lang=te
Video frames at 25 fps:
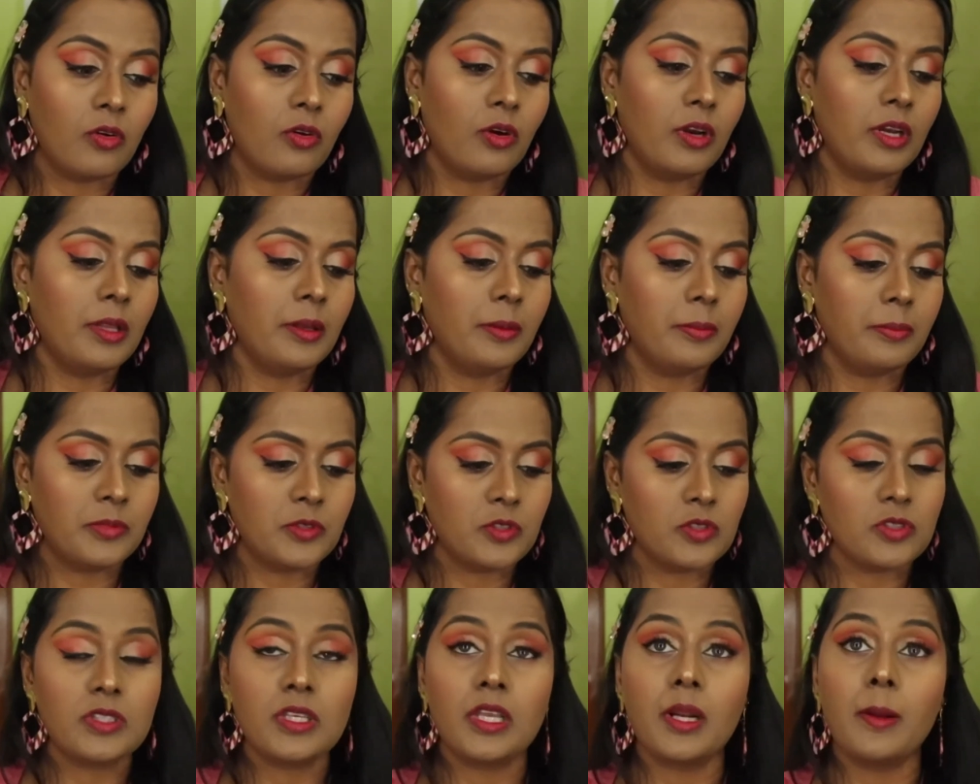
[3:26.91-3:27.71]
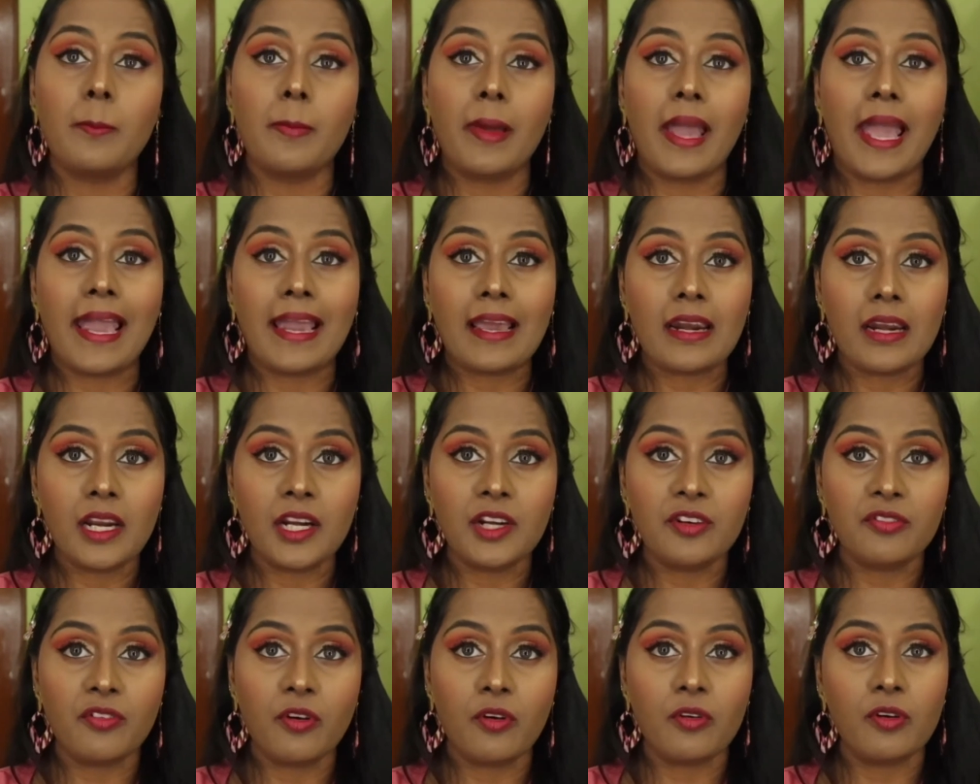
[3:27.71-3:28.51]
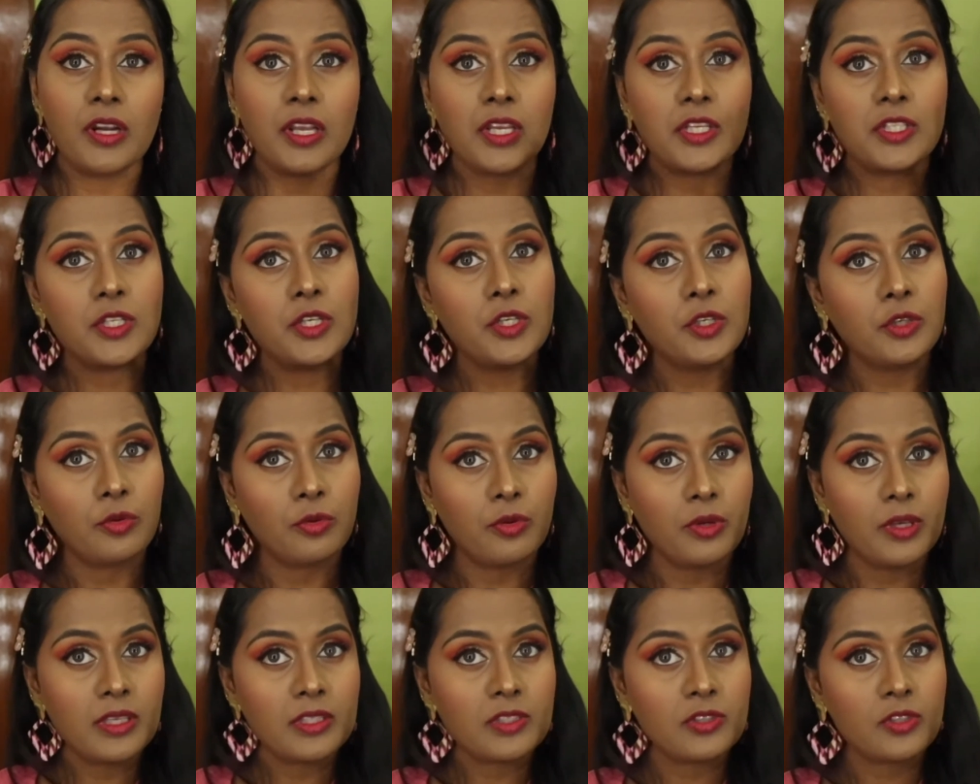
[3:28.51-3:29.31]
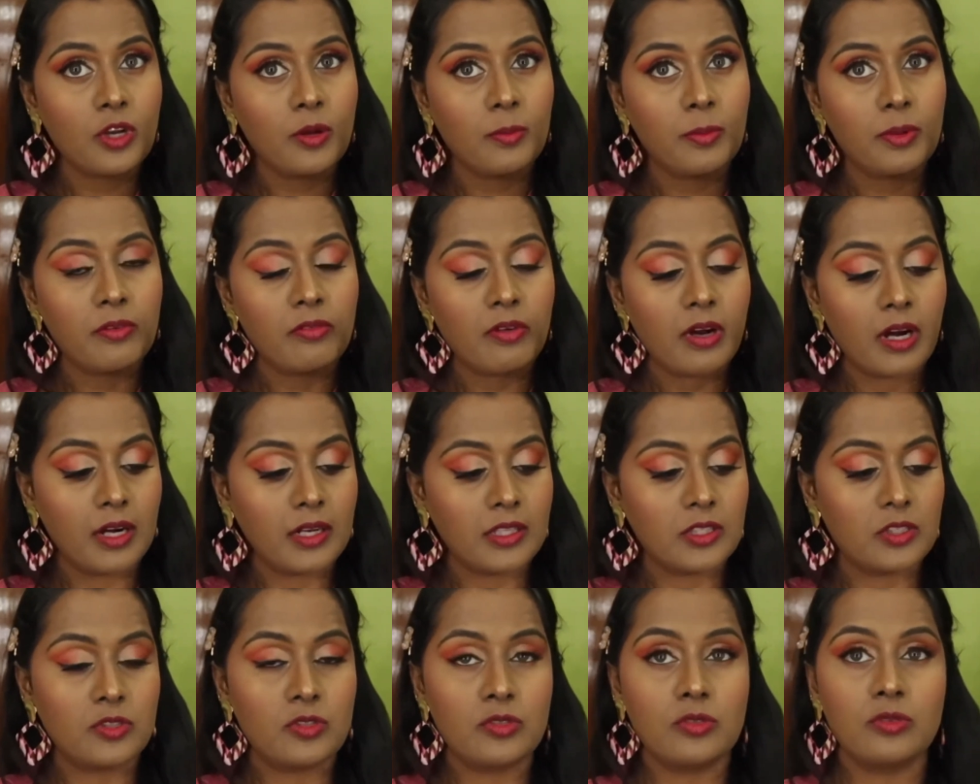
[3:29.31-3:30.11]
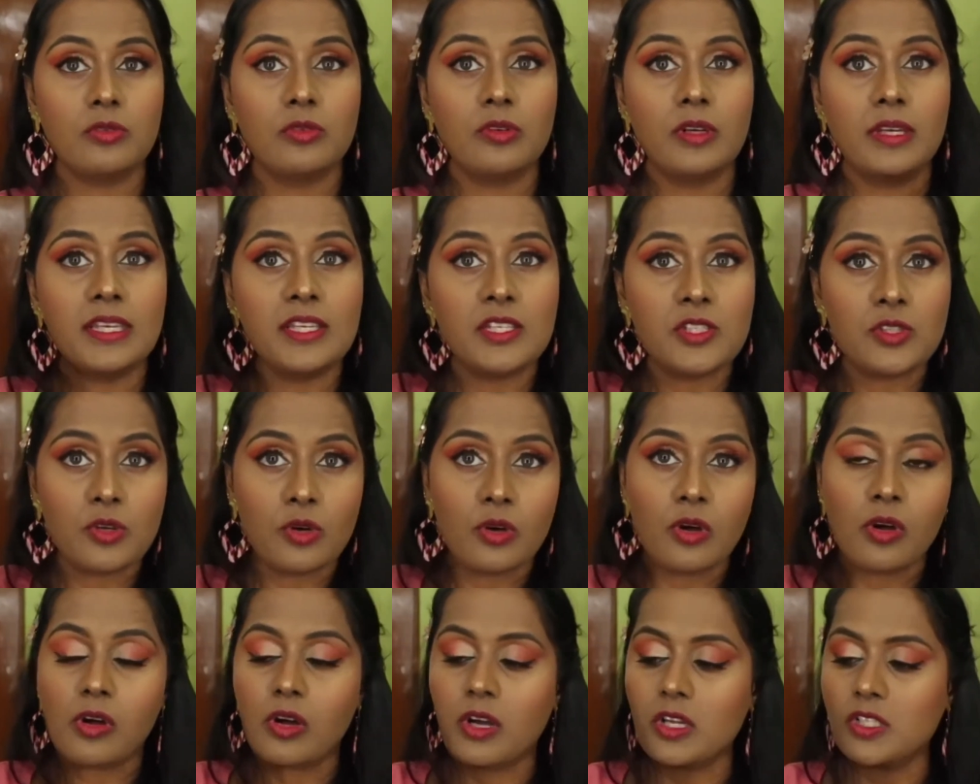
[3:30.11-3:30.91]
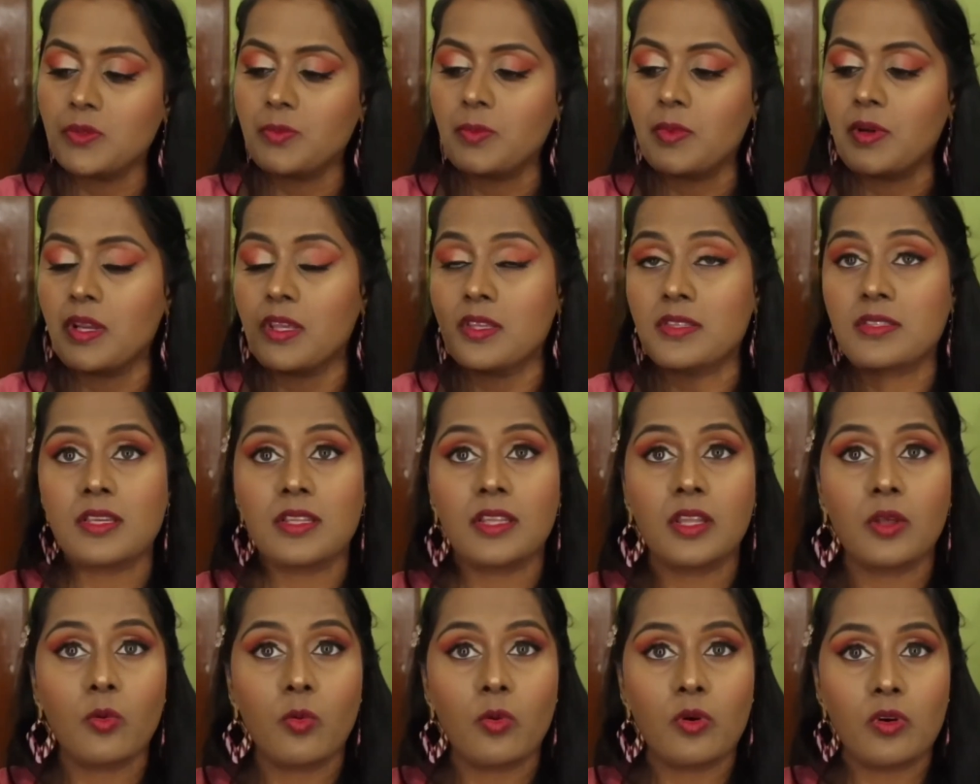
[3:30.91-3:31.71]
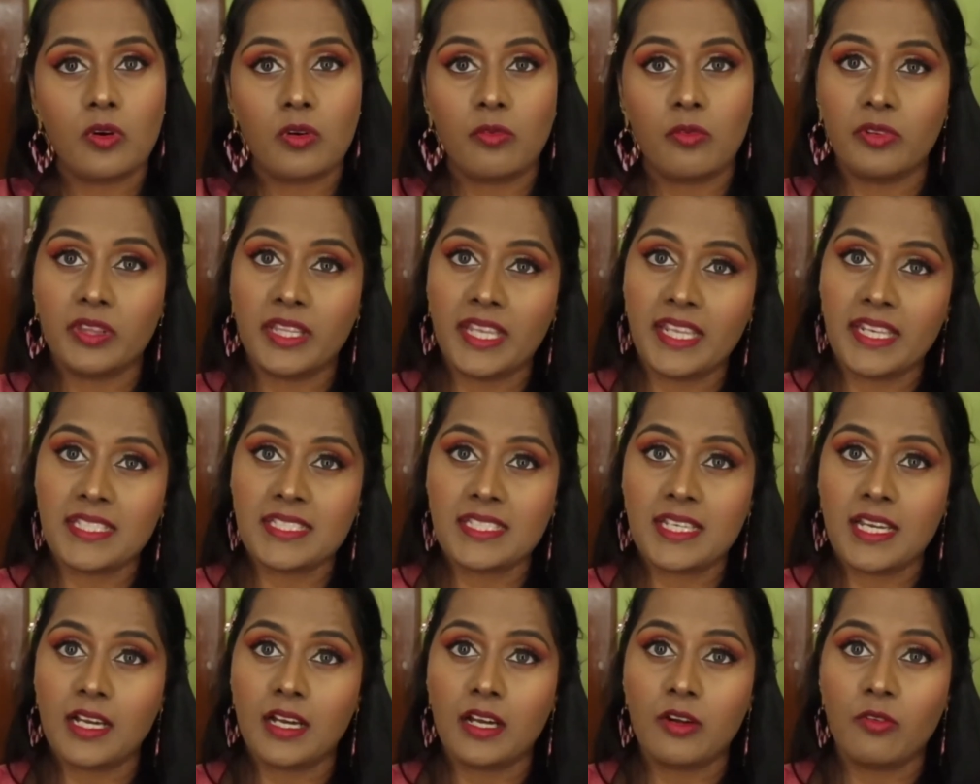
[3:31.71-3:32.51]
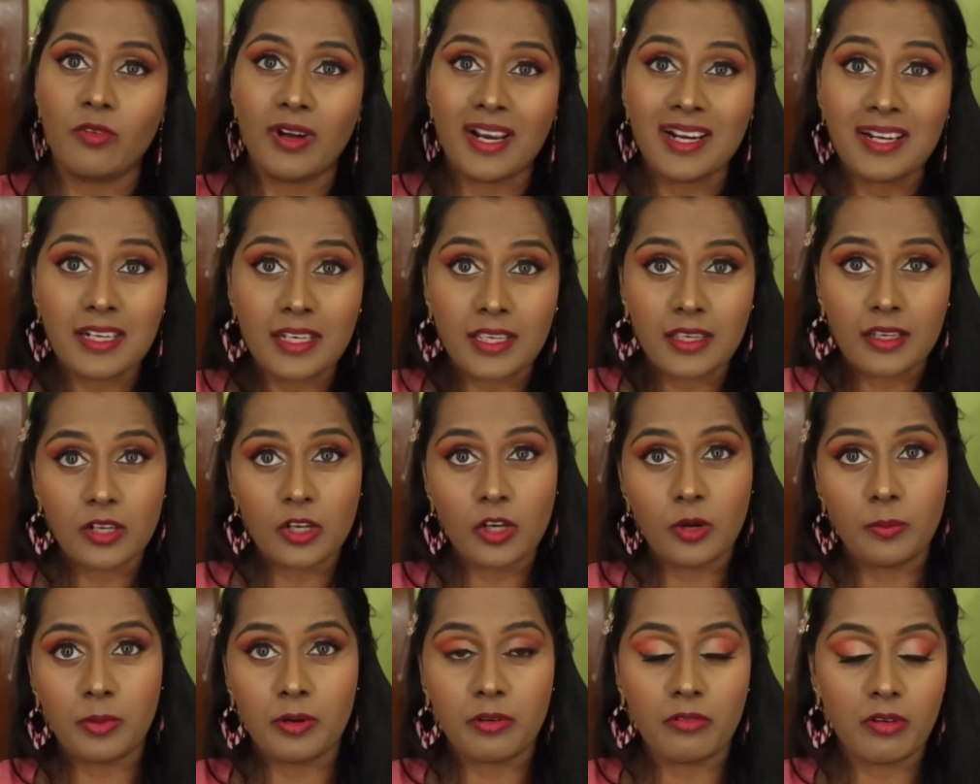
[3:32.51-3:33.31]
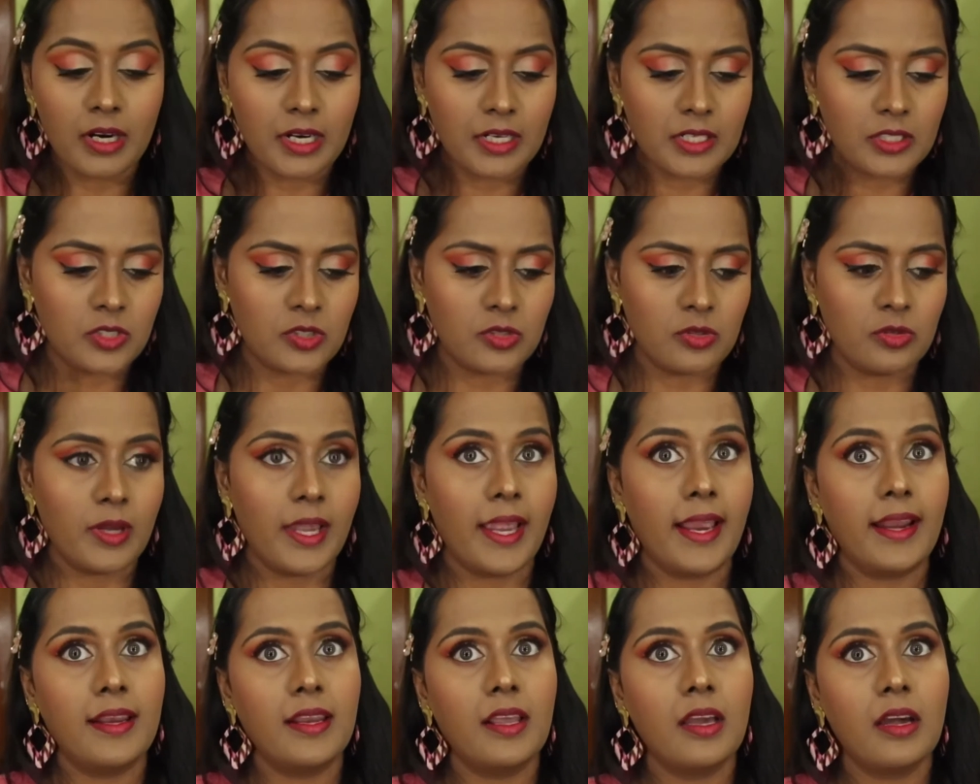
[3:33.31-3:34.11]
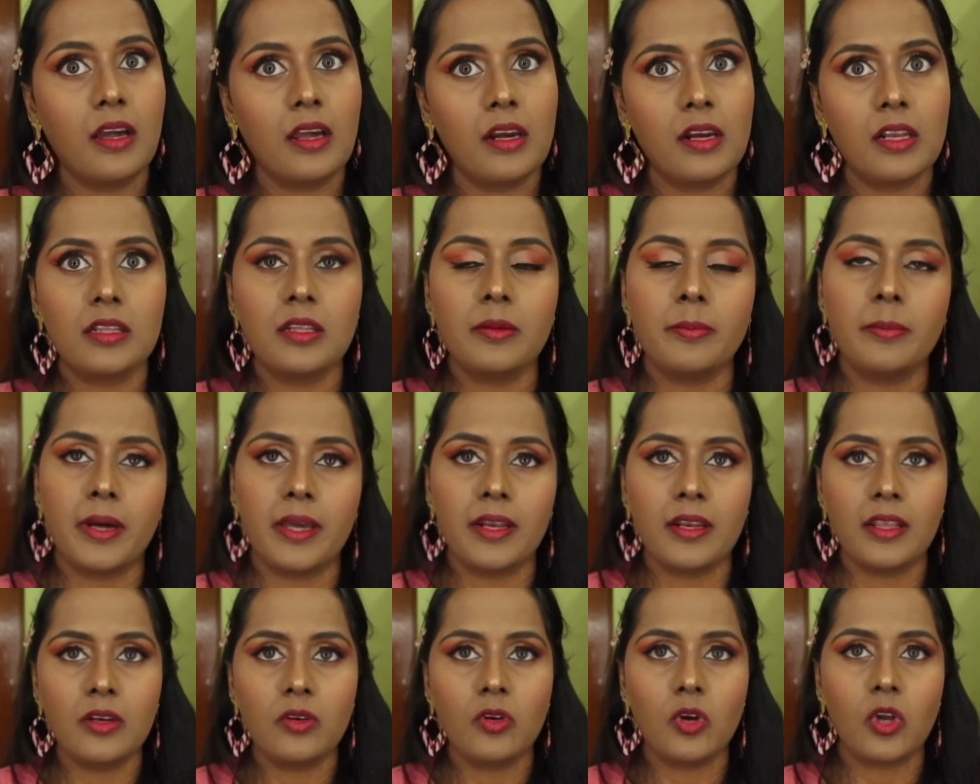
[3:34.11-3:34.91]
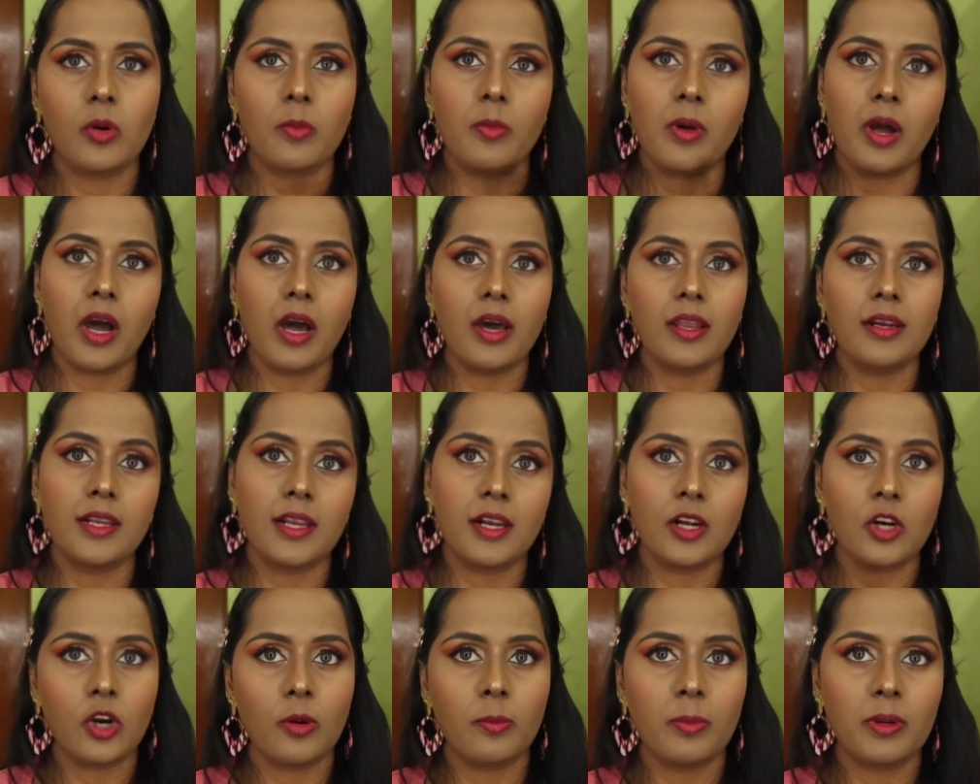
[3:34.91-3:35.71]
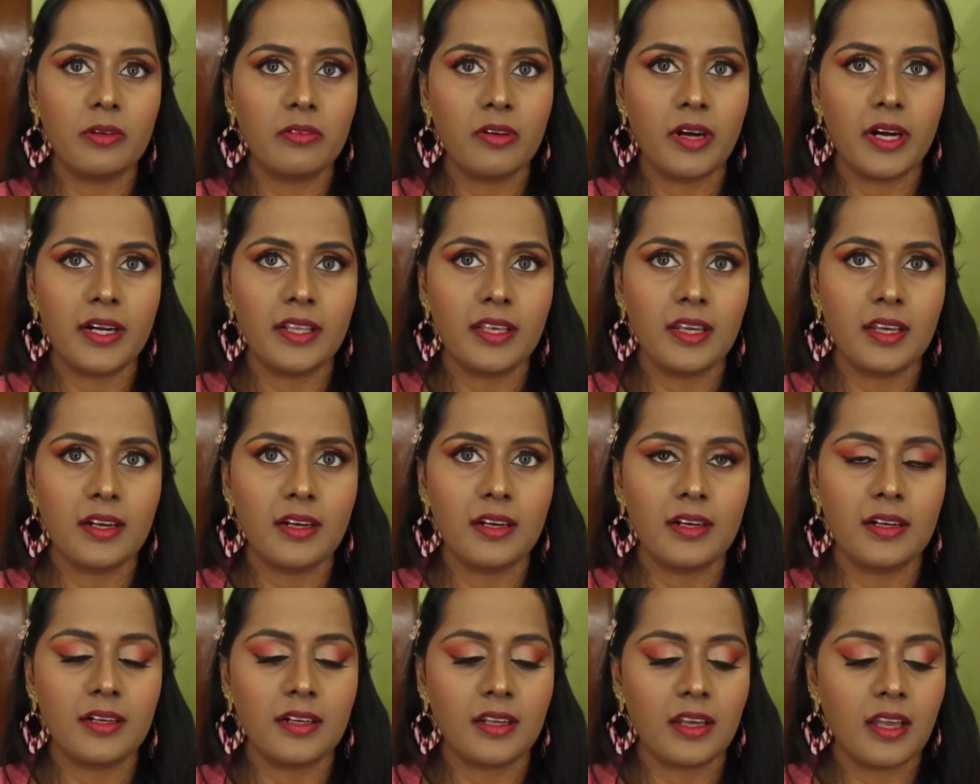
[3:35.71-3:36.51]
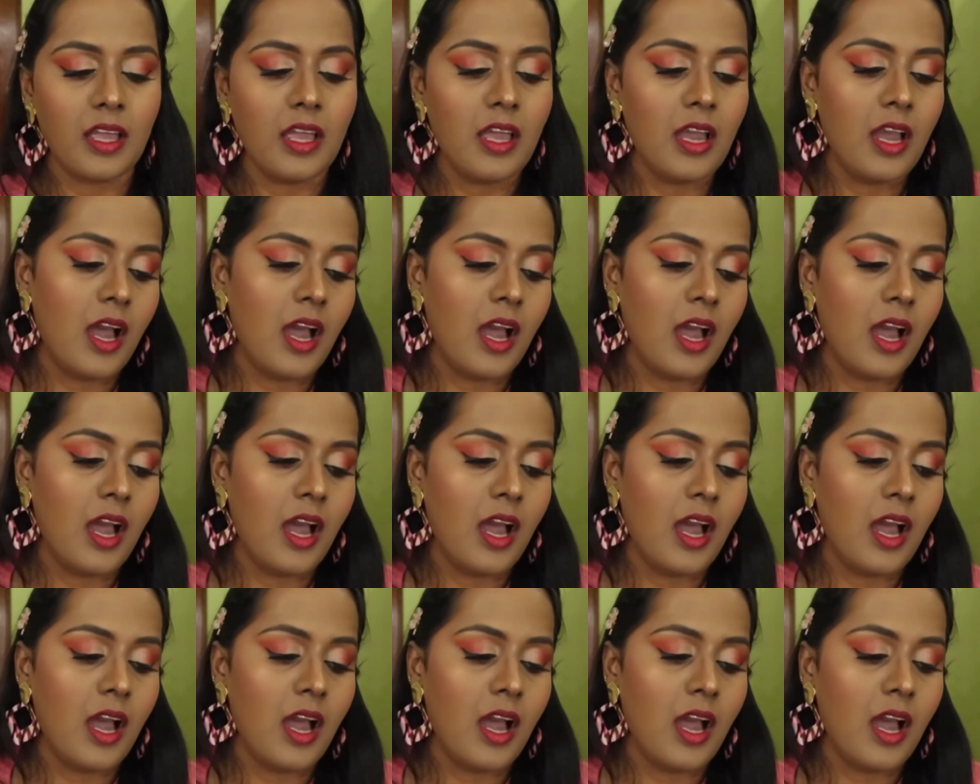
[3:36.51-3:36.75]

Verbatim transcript: కొన్ని చూసారా మ్యాక్ లాంటి ఫౌండేషన్ టూ ఇయర్స్ లోపల వాడచ్చు ఈ షుగర్ కాస్మెటిక్స్ అయితే తెరిచాక వన్ ఇయర్ లోపల వాడచ్చు ఎల్లియగలు అయితే మరీ ఘోరం ఆరు నెలల లోపల వాడేయాలంట